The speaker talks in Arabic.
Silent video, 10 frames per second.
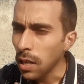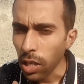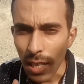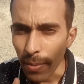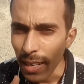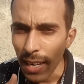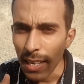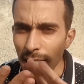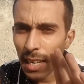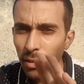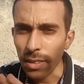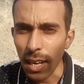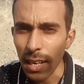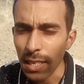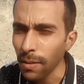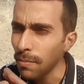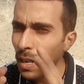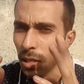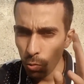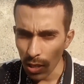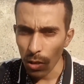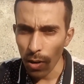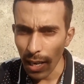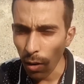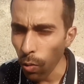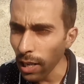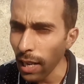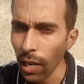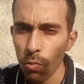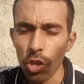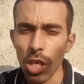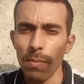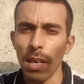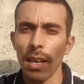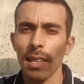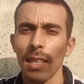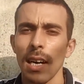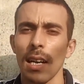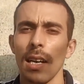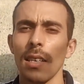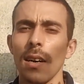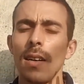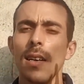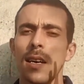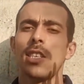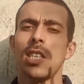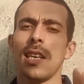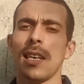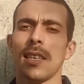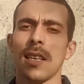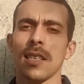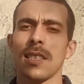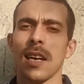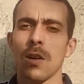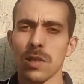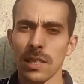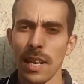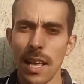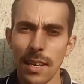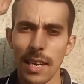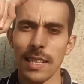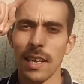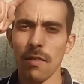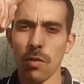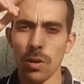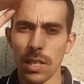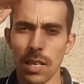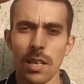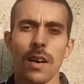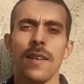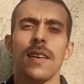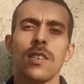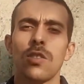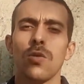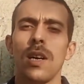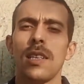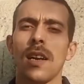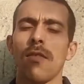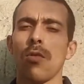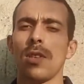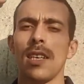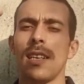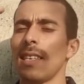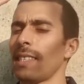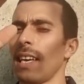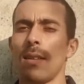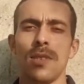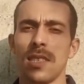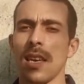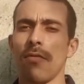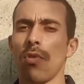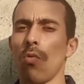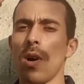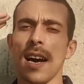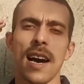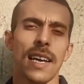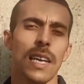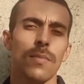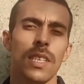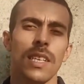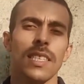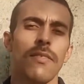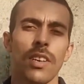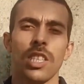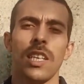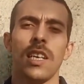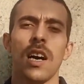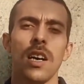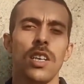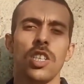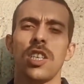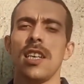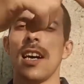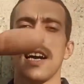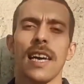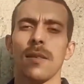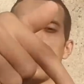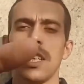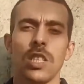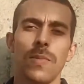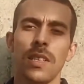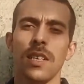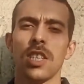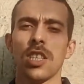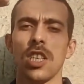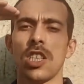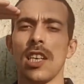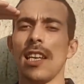شربنا اتاي فطرنا تما دوزنا واحد الوقت اللي هو جميل هذا النهار هذا هادشي اللي كاين الاصدقاء وصلنا للنهايه ديال الفلوق ديالنا السؤال ديال الفلوق ديالنا ساهل بزاف وهو اخر مدينه سافرتي ليها شنو هي اخر مدينه تمنى تحت هادشي